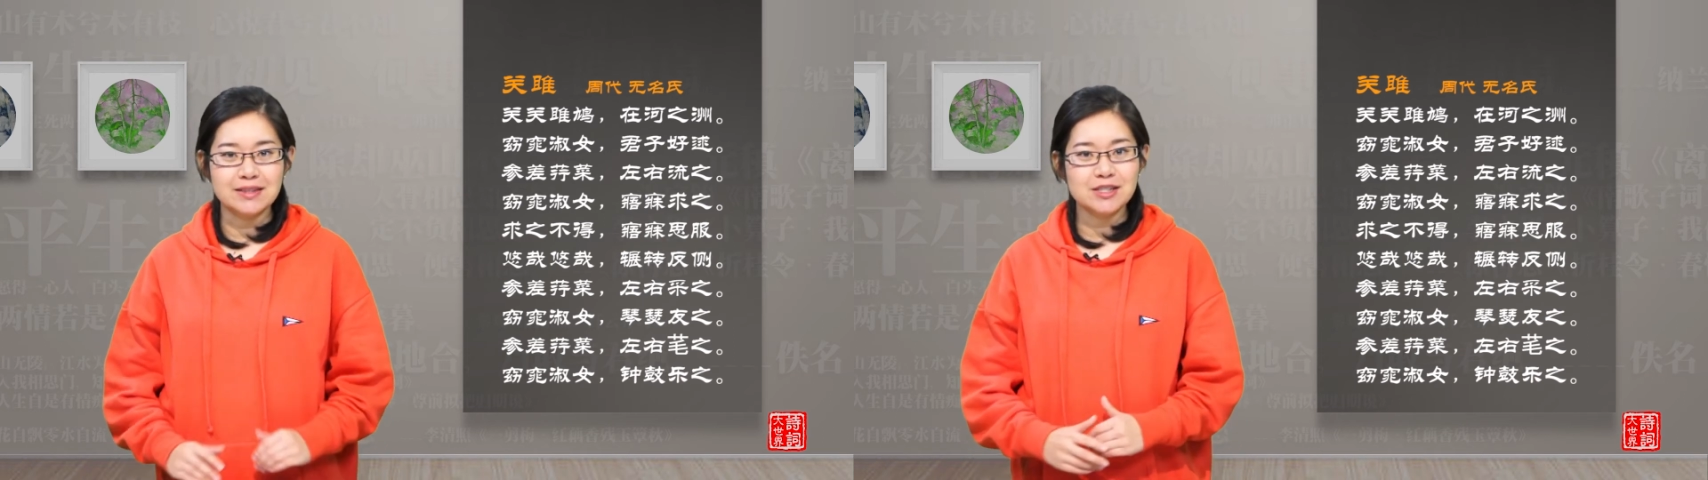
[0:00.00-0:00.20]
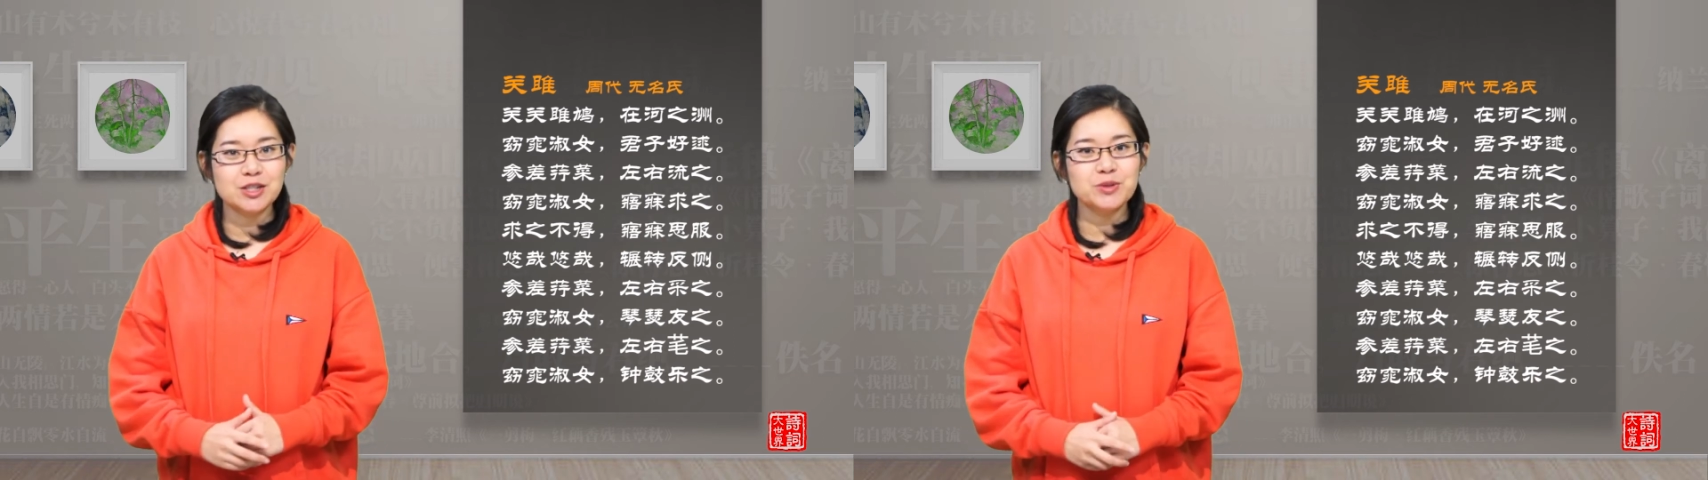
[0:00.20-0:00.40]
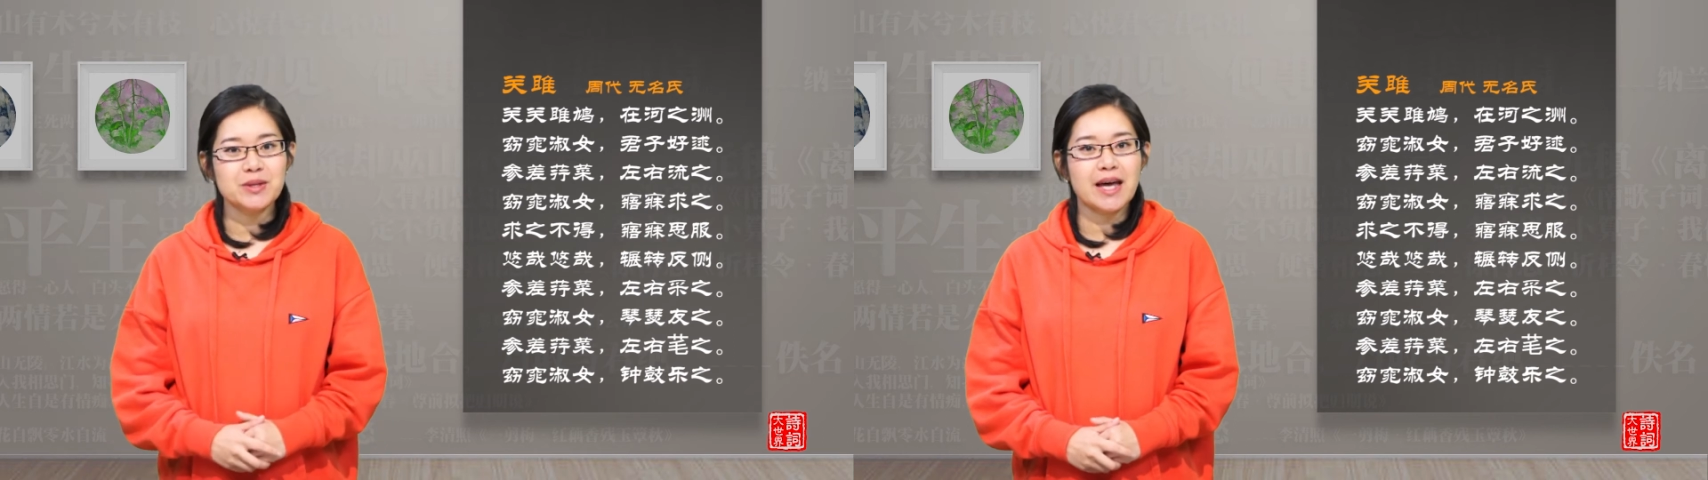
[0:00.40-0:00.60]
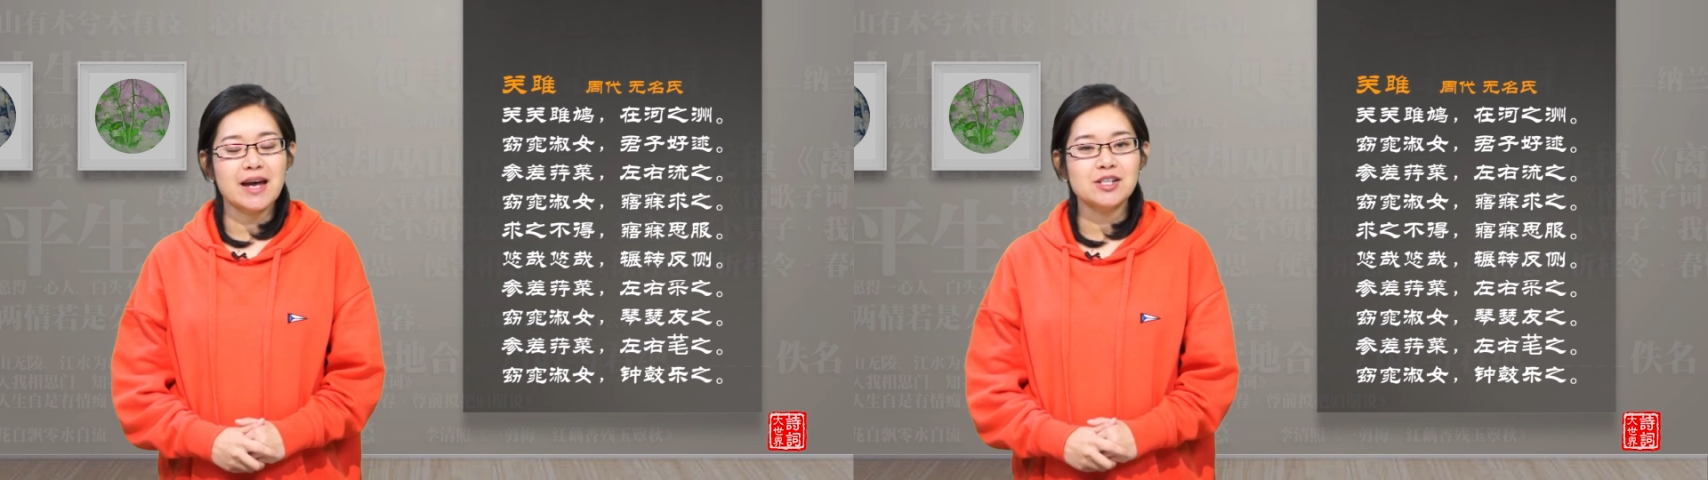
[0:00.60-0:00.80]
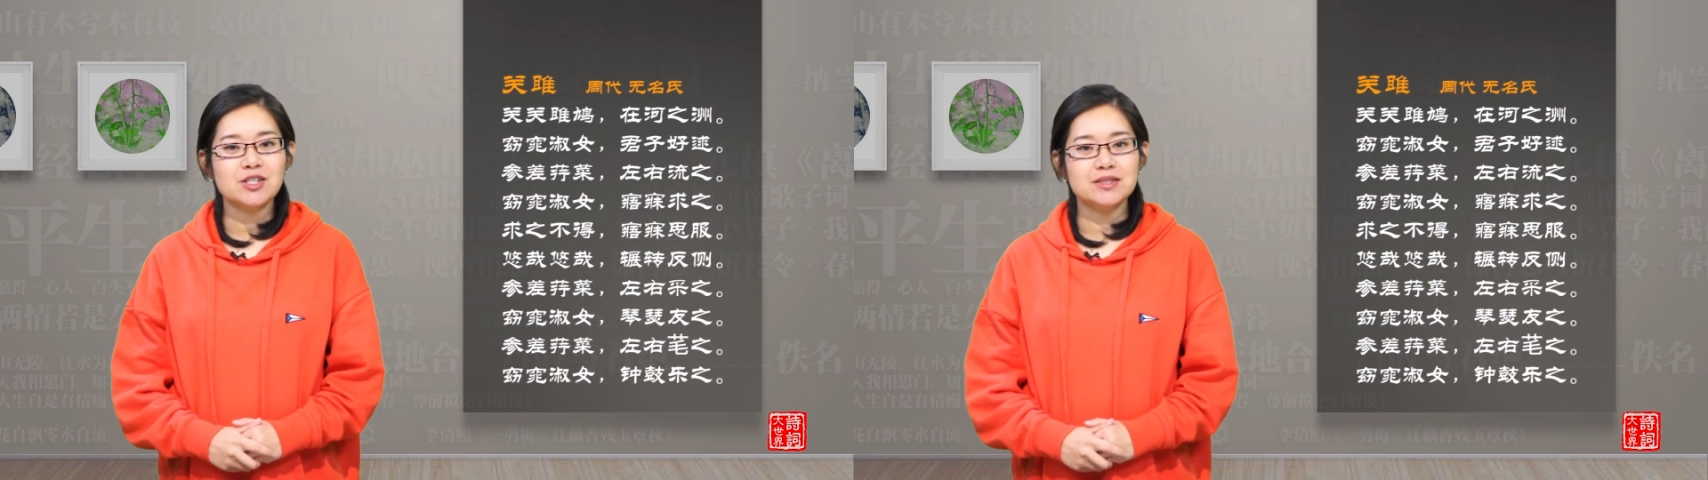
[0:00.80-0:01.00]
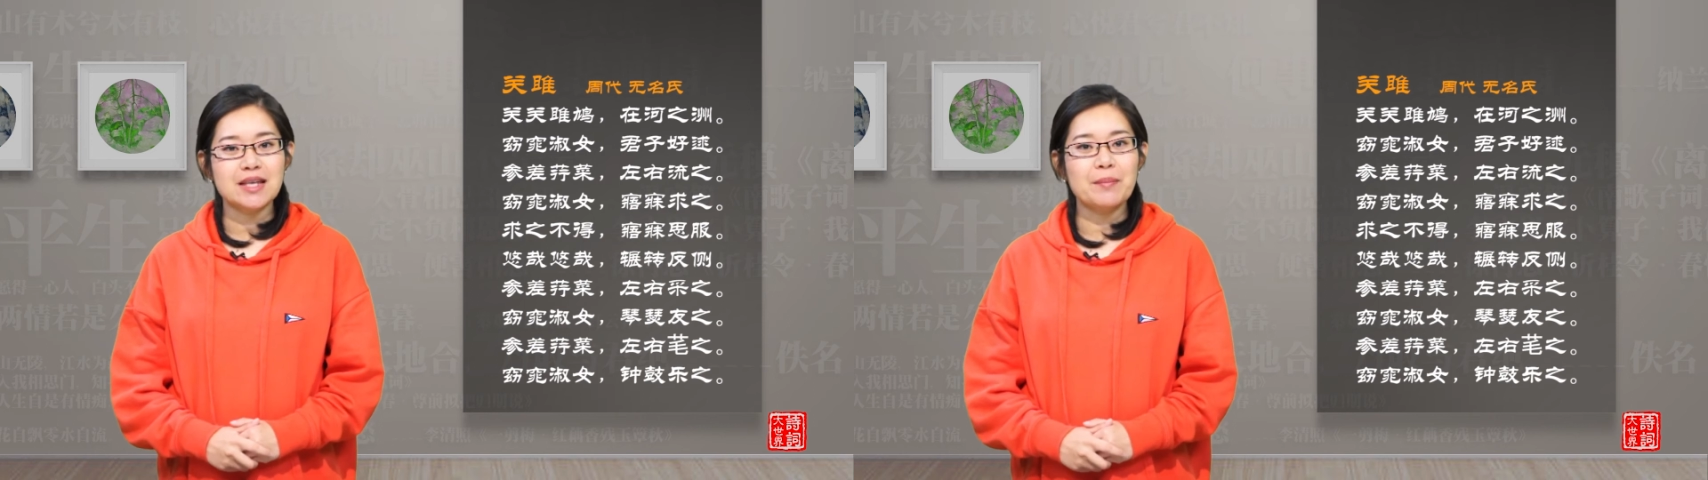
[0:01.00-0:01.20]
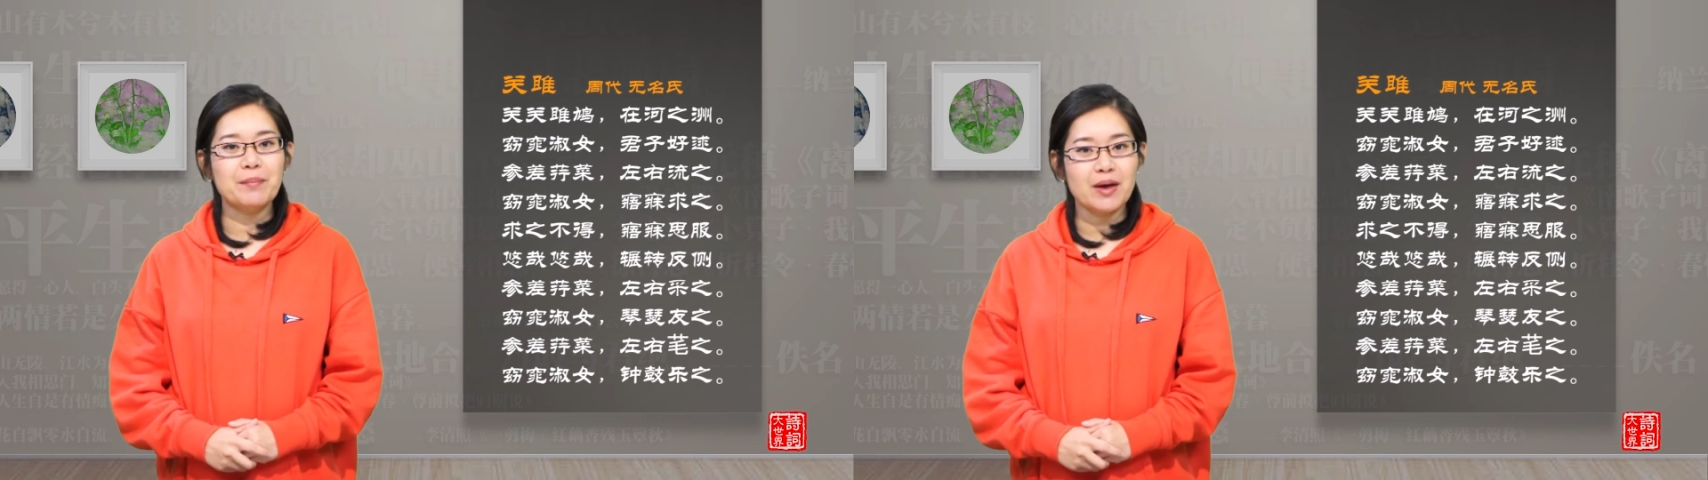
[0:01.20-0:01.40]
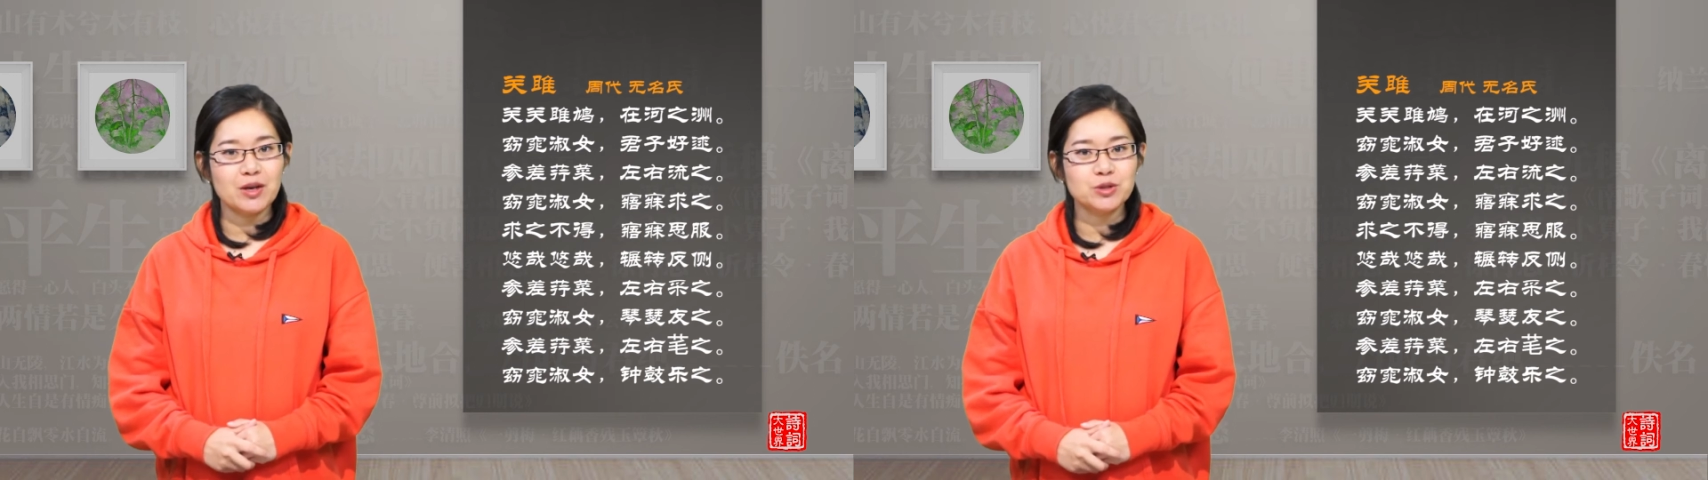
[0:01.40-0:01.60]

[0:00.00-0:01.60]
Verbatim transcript: 其实最开始在背